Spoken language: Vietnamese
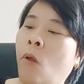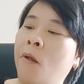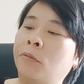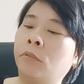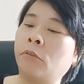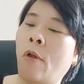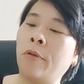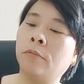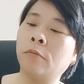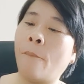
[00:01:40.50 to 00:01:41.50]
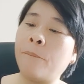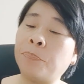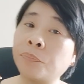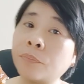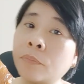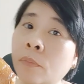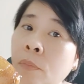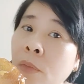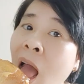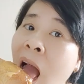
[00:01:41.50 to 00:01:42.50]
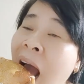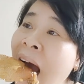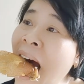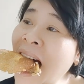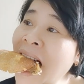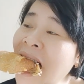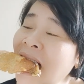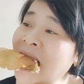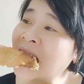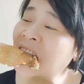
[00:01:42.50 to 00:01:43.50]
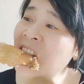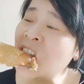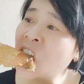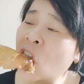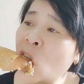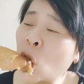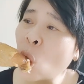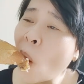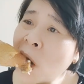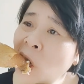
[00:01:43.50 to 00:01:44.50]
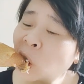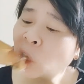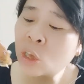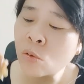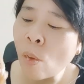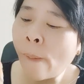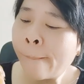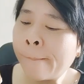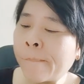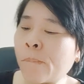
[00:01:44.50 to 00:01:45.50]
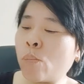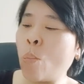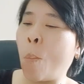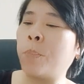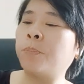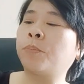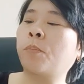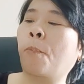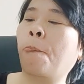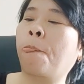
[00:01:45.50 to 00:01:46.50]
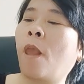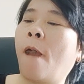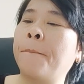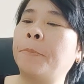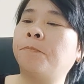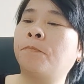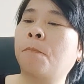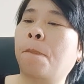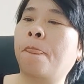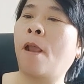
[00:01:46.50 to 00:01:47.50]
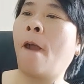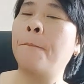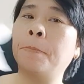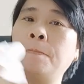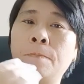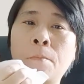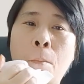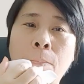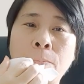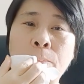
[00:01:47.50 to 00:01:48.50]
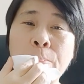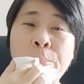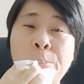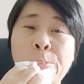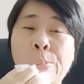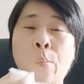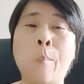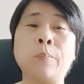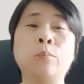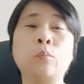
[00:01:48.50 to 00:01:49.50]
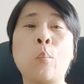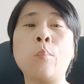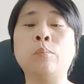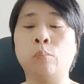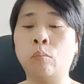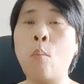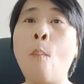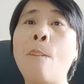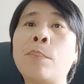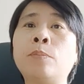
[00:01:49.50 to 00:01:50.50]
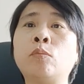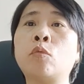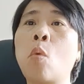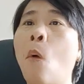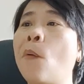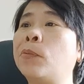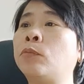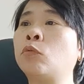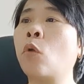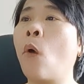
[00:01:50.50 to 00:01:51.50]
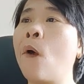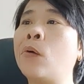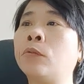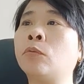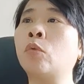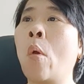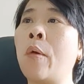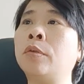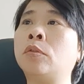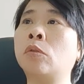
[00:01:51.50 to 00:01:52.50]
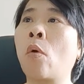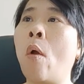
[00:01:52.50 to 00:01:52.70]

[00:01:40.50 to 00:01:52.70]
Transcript: A. Kê khai, xác định giá giao dịch liên kết theo nguyên tắc phân tích, so sánh với các giao dịch độc lập và nguyên tắc bản chất hoạt động giao dịch quyết định nghĩa vụ thuế